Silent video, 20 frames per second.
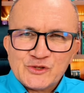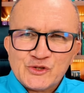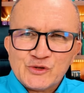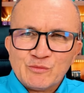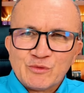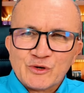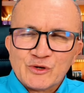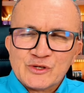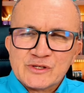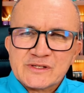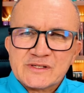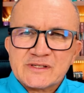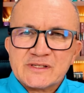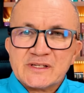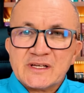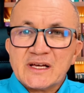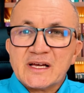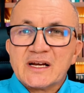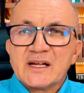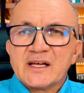de
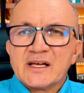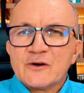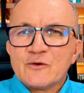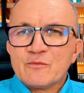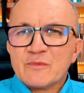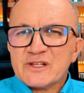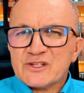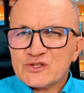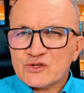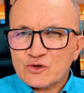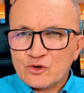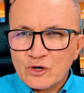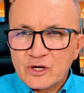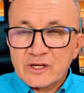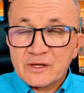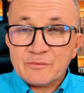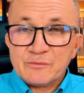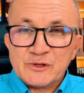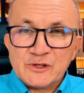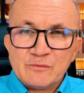bronze ela é uma
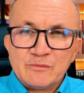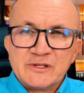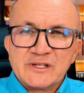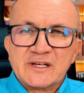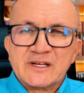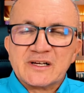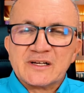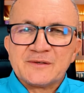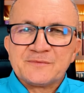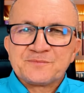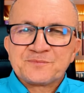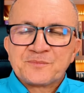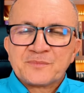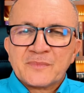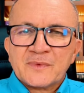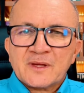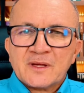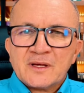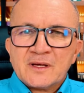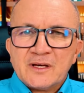história bíblica
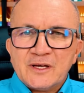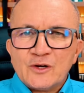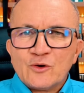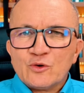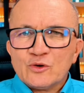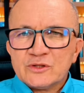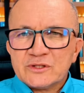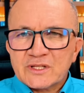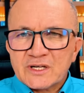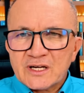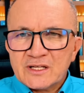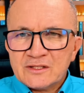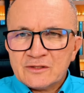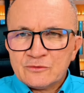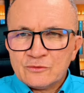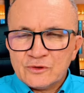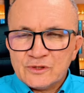encontrada no